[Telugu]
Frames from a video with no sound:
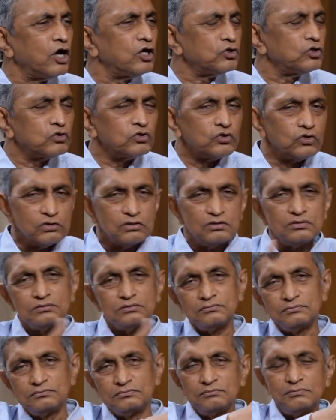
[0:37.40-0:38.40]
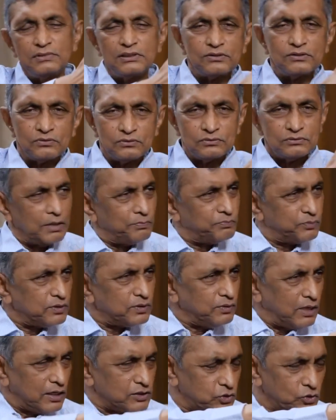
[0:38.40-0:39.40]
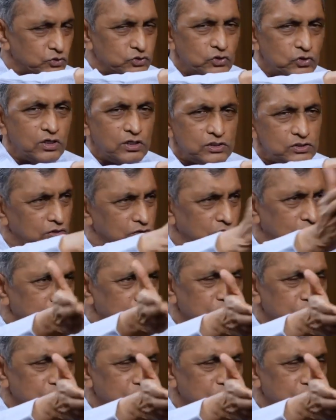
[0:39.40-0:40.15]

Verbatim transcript: నాలుగులో మీరు అప్పుడు ఆ సంవత్సరం ఆ సంవత్సరాలతో